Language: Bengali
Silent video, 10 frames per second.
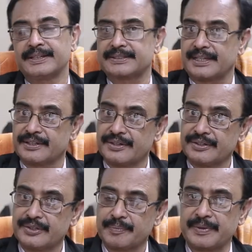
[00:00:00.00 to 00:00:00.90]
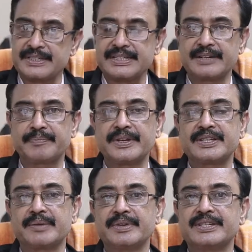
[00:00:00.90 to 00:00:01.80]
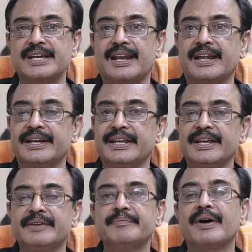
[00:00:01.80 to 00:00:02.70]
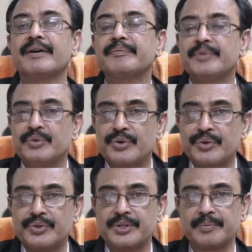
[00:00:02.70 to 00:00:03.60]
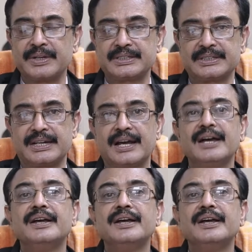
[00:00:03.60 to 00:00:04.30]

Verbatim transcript: সাধারণত পেশেন্ট পেছাবে নিয়ে বা ইউরিন করতে পারছে না